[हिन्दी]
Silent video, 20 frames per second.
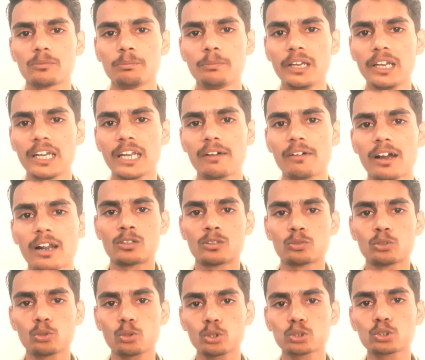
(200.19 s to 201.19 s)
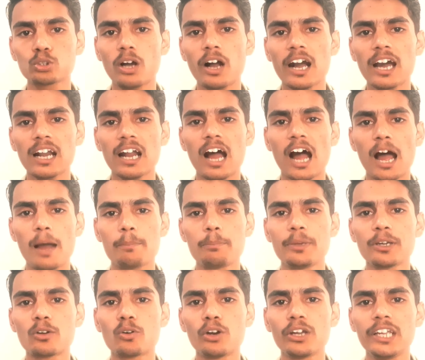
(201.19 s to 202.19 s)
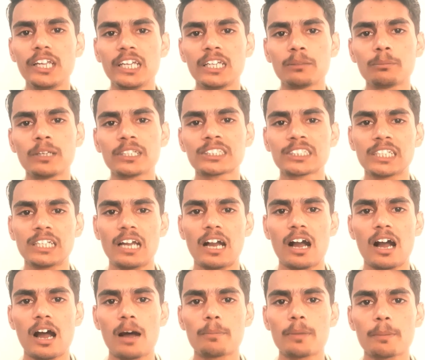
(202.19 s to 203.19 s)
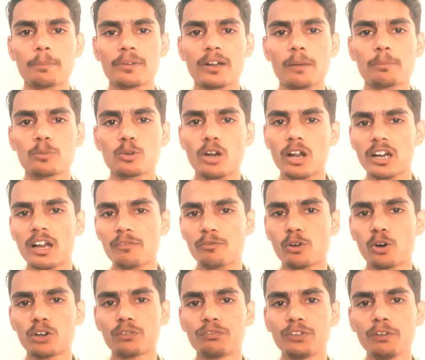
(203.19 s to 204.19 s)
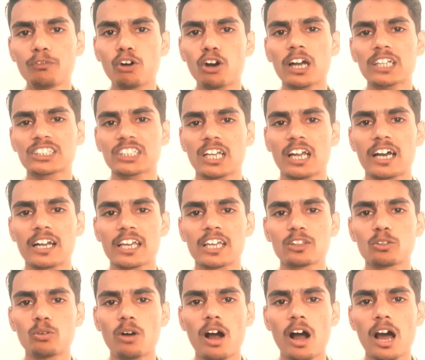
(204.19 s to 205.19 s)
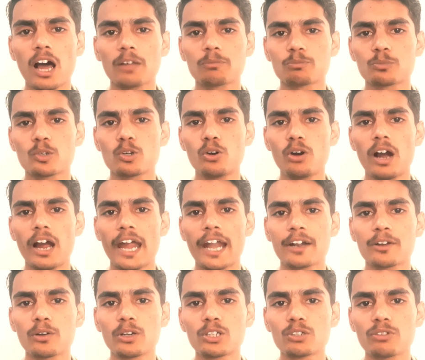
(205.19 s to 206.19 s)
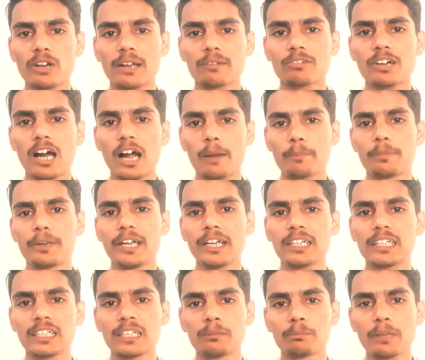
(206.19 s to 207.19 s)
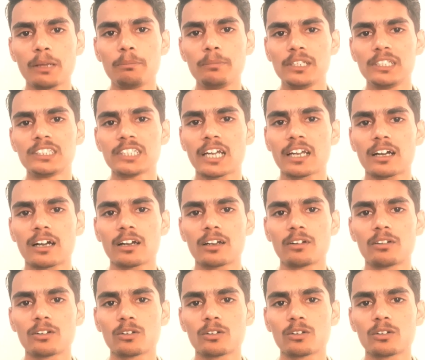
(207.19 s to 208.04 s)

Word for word: मिलने वाला है दोस्तों अगर आप भी कोई इनमें से आप अपना पुराना फ़ोन वीवो का चला रहे हैं तो आपको एंड्रॉयड 12 का अपडेट इनमें मिल जाएगा